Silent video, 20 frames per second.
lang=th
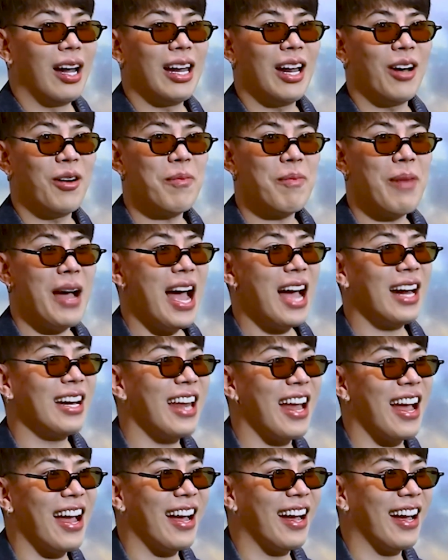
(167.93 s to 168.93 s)
แล้วภาค
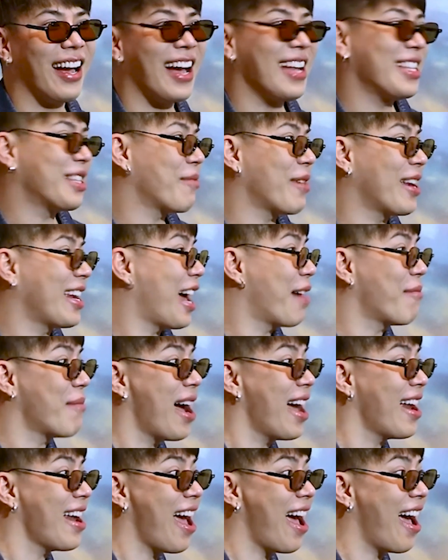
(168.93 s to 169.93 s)
เนี้ยใครจะเป็นดรา
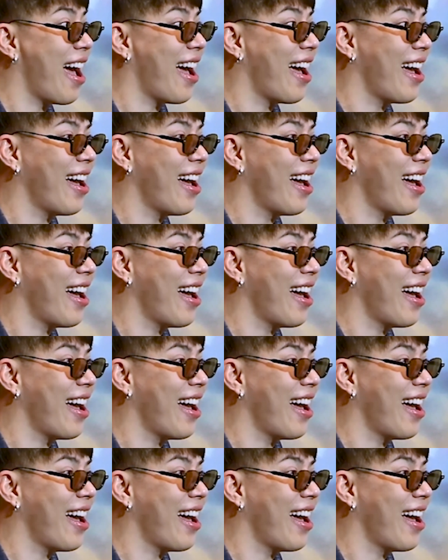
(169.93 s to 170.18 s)
ม่านะ